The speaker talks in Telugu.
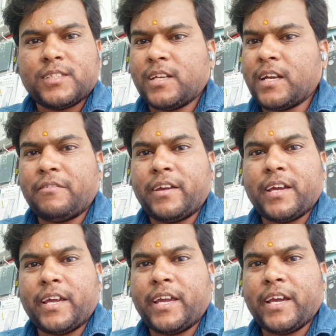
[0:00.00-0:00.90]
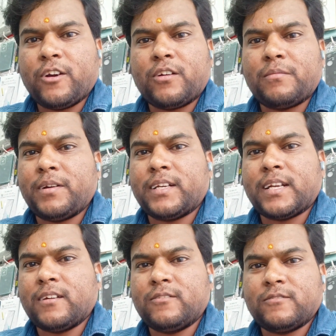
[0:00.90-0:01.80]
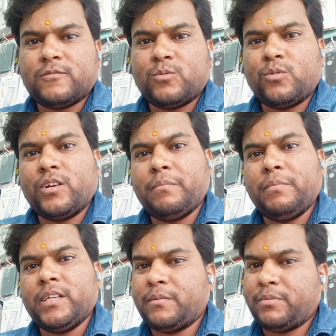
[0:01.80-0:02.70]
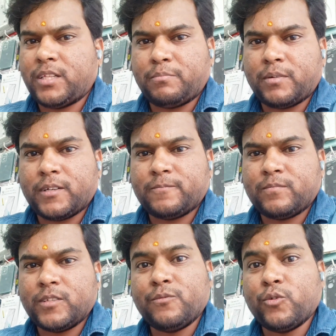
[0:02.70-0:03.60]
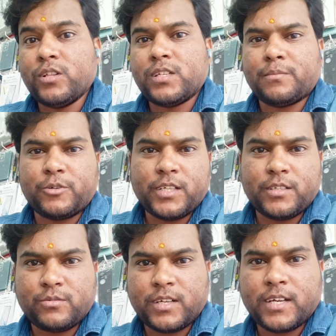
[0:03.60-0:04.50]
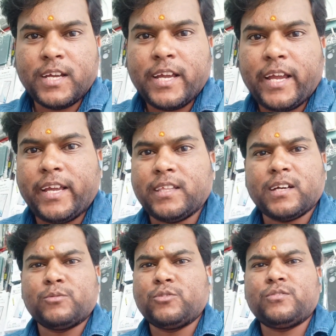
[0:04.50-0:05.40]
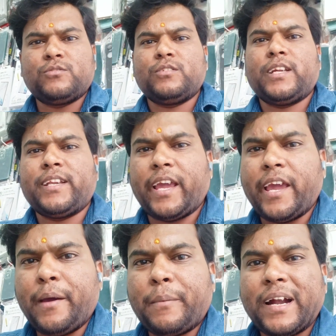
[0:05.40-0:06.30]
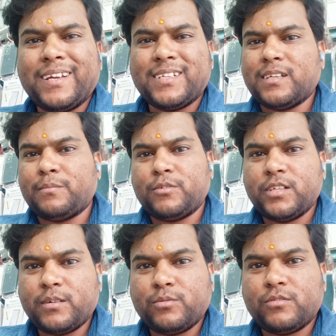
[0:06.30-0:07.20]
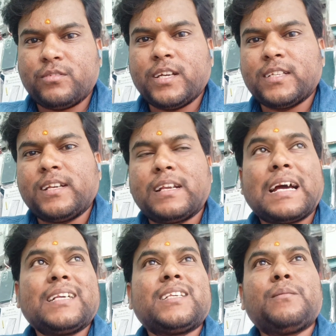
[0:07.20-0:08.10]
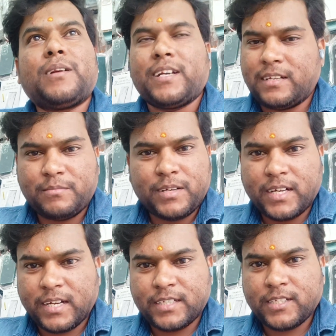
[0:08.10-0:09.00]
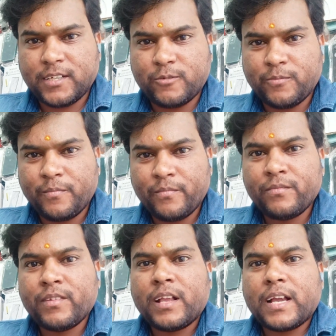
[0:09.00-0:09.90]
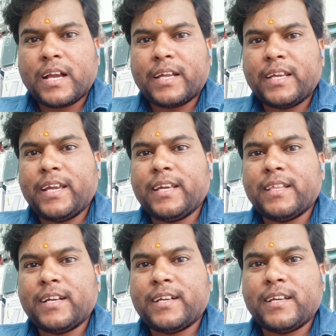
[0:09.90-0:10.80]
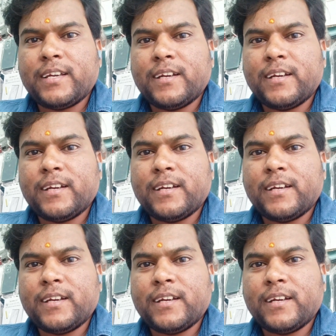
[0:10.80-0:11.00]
ఇక ఏ గవర్నమెంట్ రాదు ఓన్లీ బీజేపీ తప్ప నేను ఫుల్ సపోర్ట్ చేస్తున్నా ఇంతకుముందు నేను ఏ పార్టీకి సపోర్ట్ చేయకపోతుండే అసలు రాజకీయం అంటేనే మనకు నచ్చదు కానీ ఏంటంటే